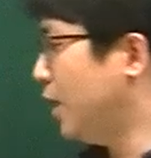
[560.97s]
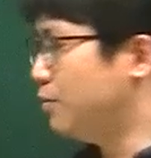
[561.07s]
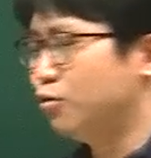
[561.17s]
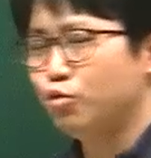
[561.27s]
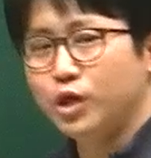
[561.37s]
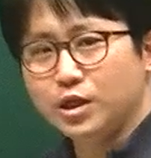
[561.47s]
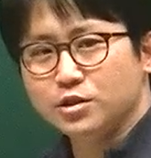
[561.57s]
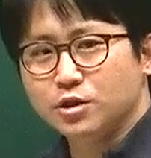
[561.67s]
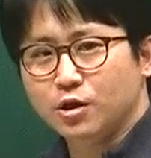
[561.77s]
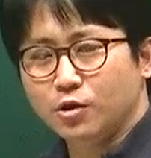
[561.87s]
table 위에
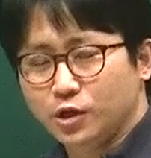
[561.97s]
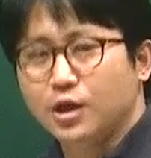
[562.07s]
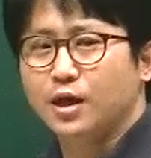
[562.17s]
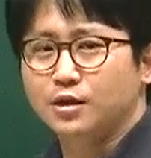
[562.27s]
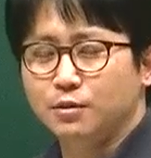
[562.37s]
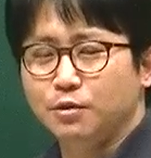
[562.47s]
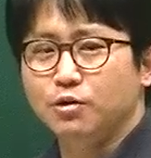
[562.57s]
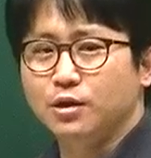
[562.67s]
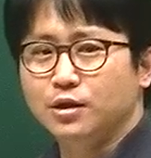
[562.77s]
있어요. 이렇게 가는 거야 미국